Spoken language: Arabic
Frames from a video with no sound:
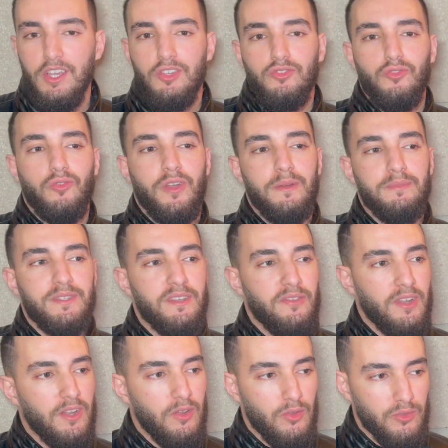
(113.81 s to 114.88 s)
شكرا بزاف
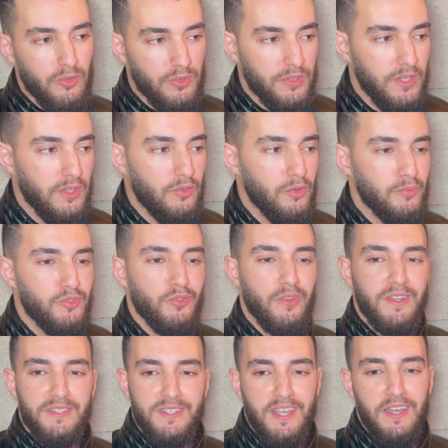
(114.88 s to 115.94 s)
على الحضور ديالكم
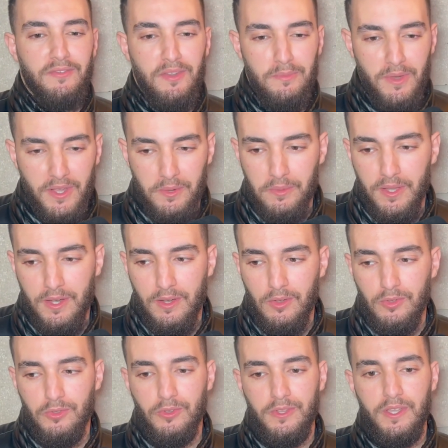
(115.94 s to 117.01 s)
شكرا الصحافه المغربيه على
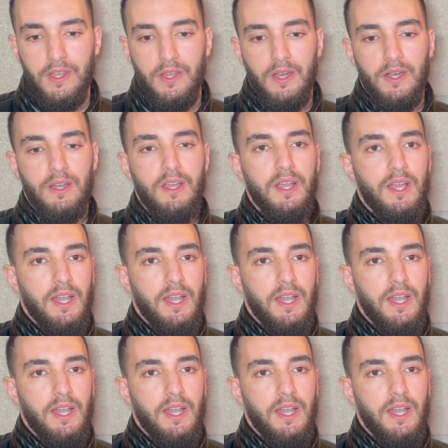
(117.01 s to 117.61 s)
الحضور ديالها